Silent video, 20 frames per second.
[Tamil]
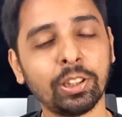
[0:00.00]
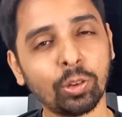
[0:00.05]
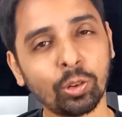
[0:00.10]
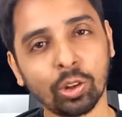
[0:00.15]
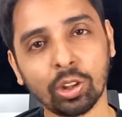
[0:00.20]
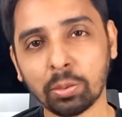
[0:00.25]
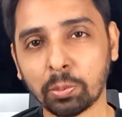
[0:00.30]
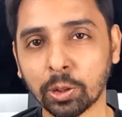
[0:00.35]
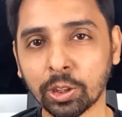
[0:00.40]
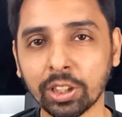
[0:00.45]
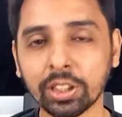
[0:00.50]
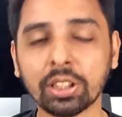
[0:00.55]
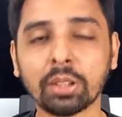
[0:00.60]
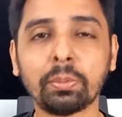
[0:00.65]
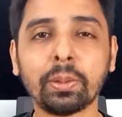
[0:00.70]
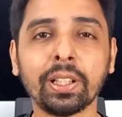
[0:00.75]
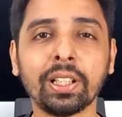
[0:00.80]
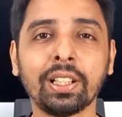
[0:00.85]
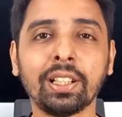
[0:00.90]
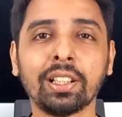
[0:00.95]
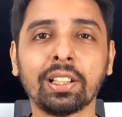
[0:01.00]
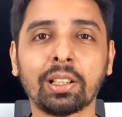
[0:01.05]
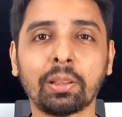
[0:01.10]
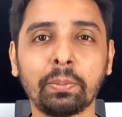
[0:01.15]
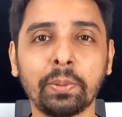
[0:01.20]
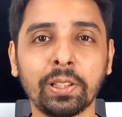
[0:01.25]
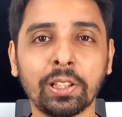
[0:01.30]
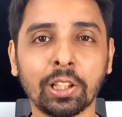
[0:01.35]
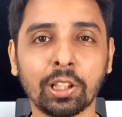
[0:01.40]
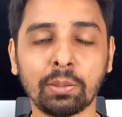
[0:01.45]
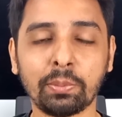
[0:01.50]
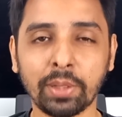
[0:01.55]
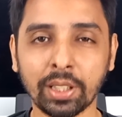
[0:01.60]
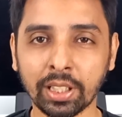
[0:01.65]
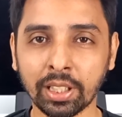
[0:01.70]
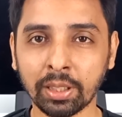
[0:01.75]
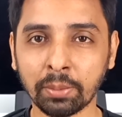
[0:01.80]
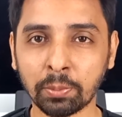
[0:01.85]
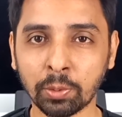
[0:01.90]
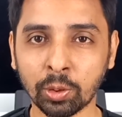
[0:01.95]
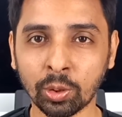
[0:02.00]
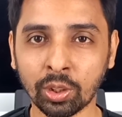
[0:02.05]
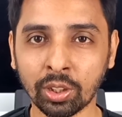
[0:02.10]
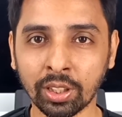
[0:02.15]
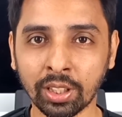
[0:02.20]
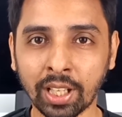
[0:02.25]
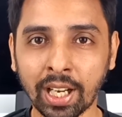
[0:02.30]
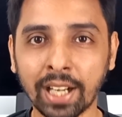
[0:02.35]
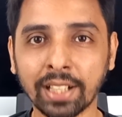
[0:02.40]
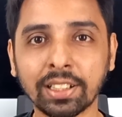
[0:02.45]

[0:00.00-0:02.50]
இது உங்களோட முதல் ஜாபாக இல்லை அப்படின்னாலும் நீங்கள் இப்போ ஒரு